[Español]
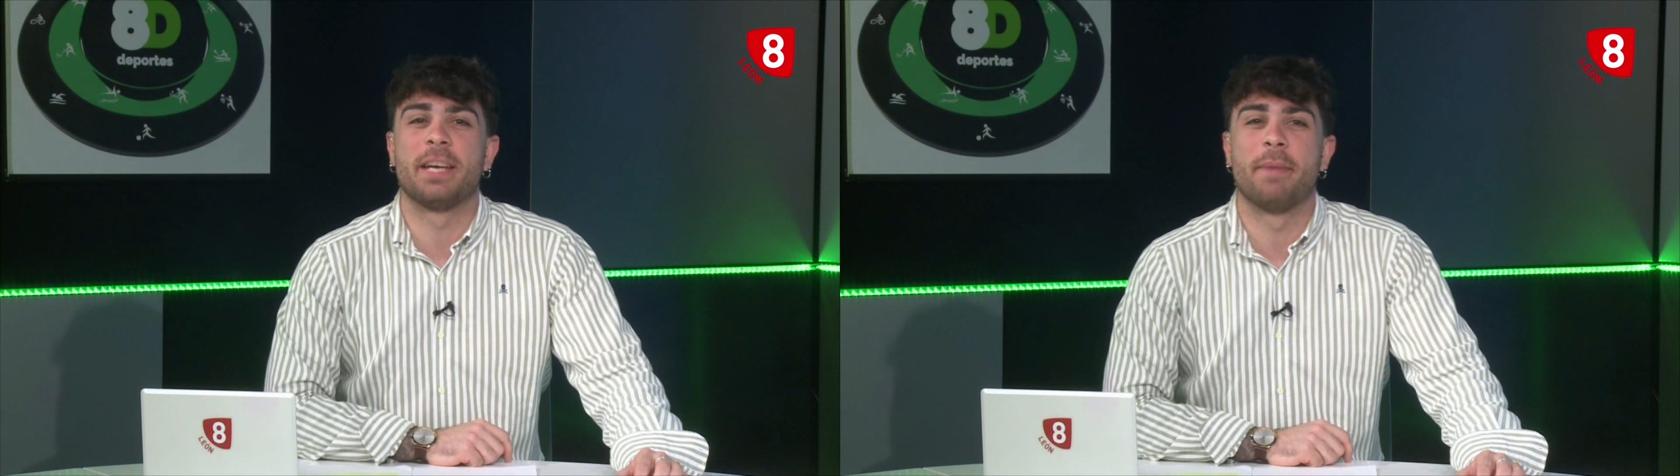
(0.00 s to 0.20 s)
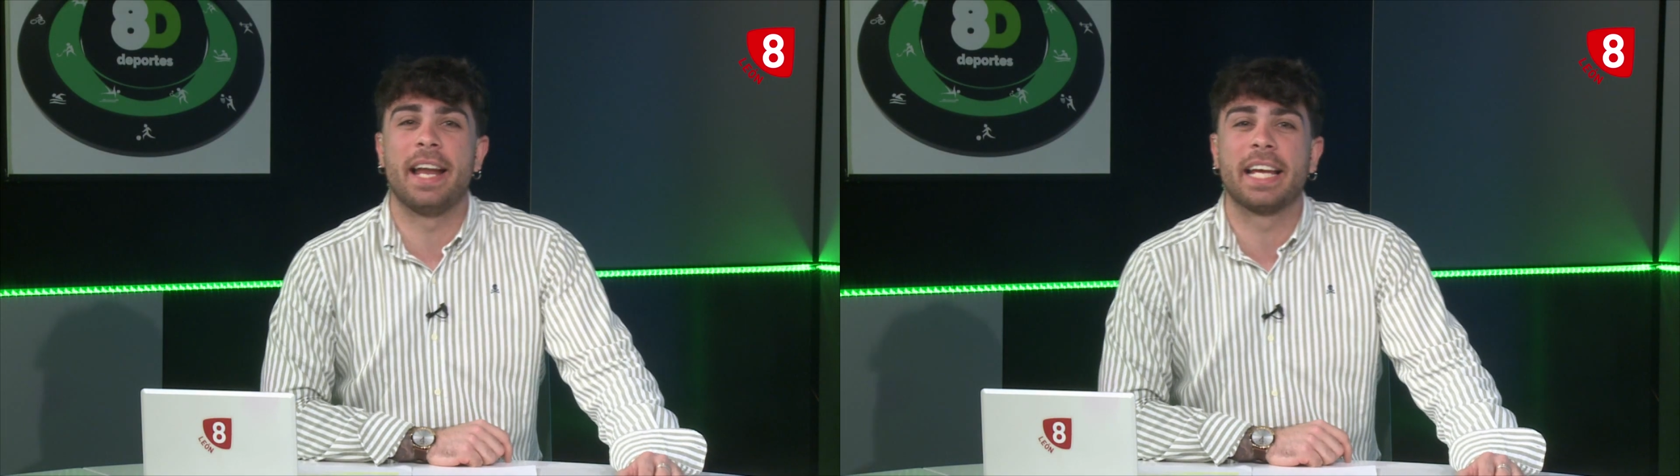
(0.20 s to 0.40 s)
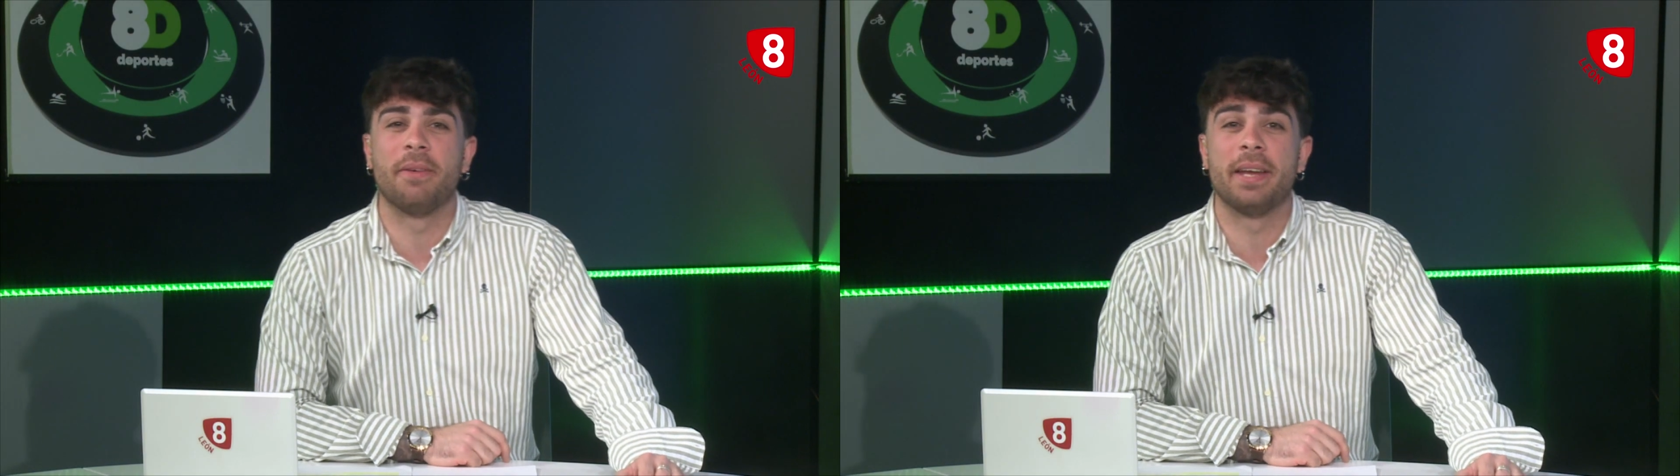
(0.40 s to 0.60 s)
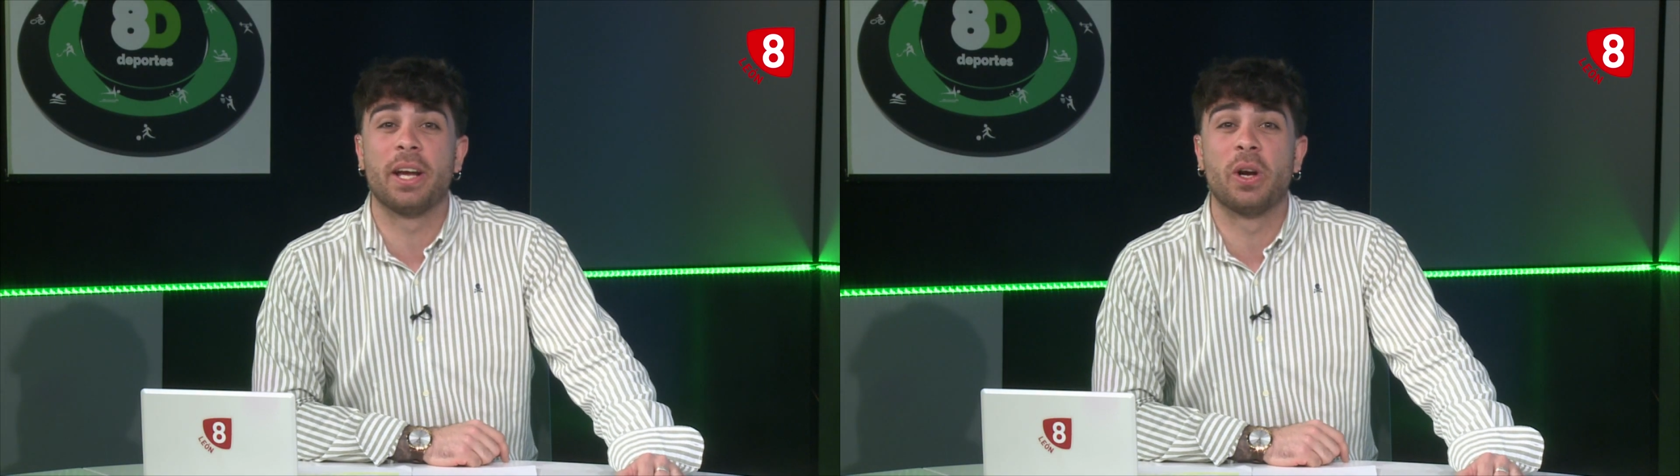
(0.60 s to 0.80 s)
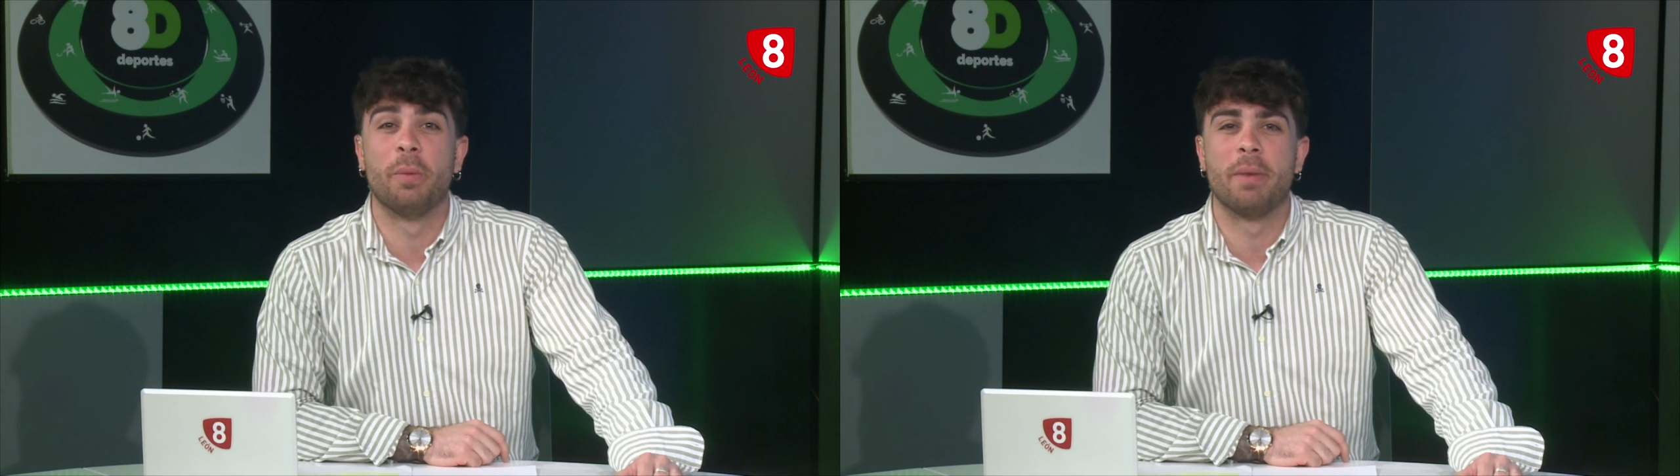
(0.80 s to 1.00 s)
la semana que
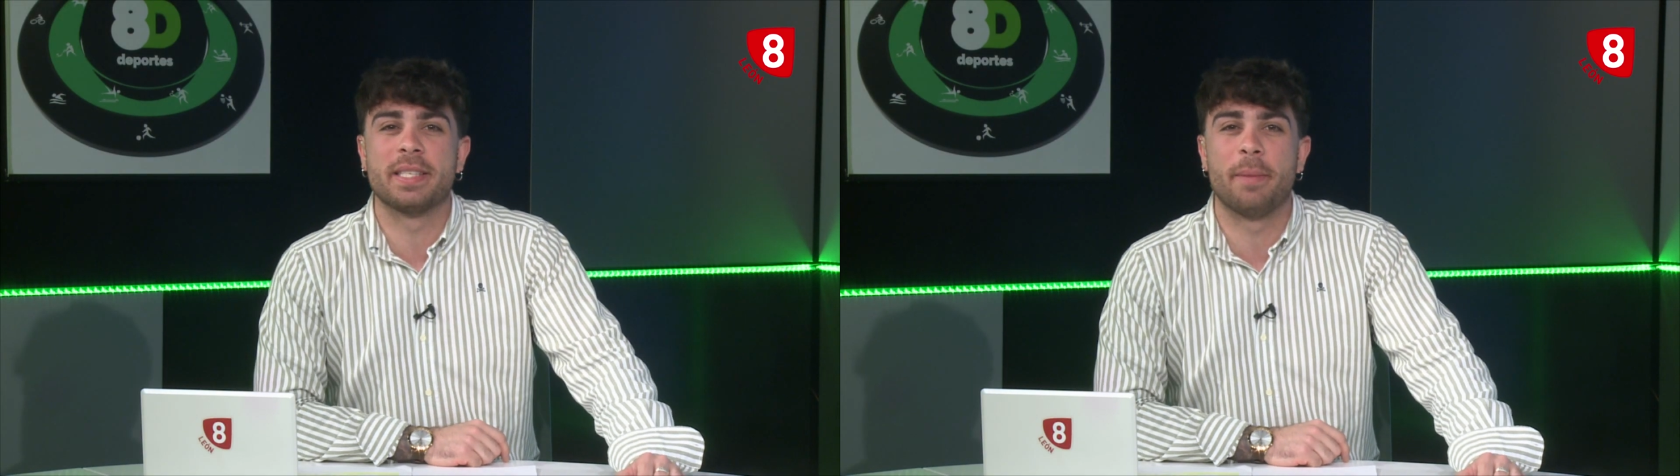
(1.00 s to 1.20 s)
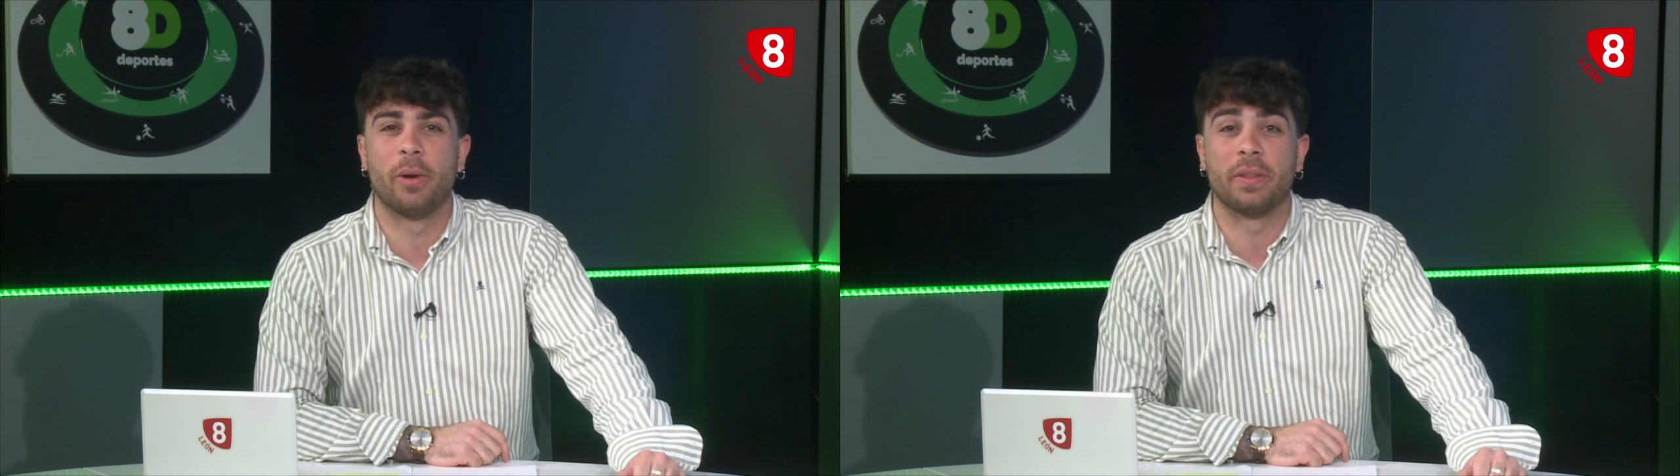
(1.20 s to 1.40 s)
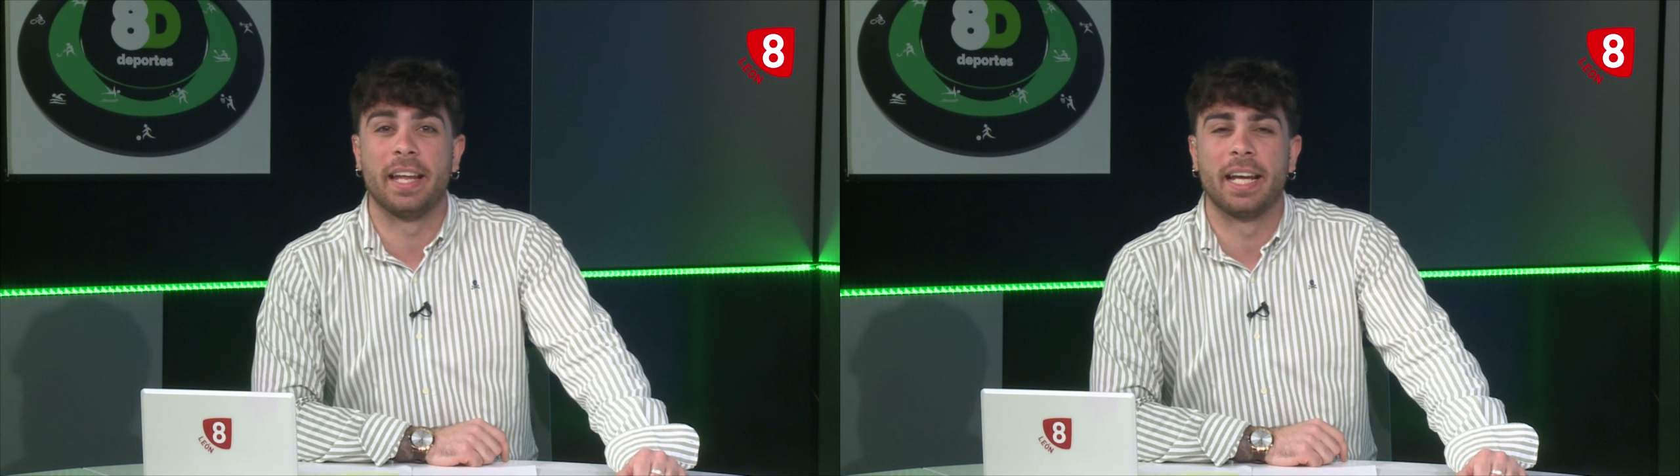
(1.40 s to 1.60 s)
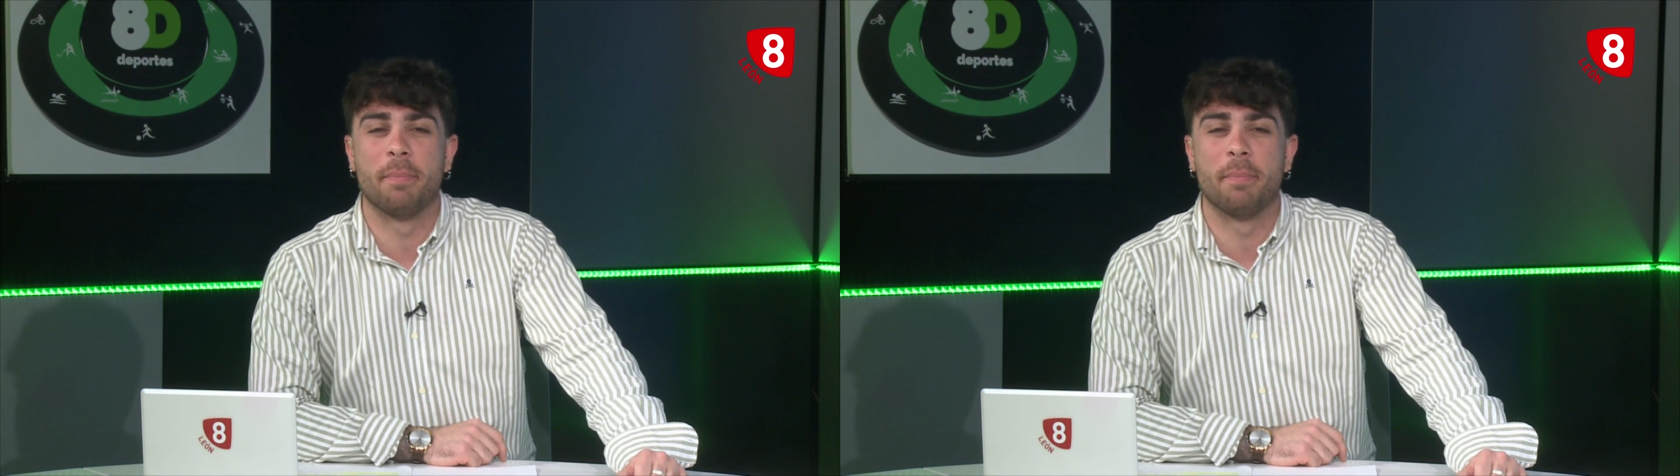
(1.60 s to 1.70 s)
viene con más deporte.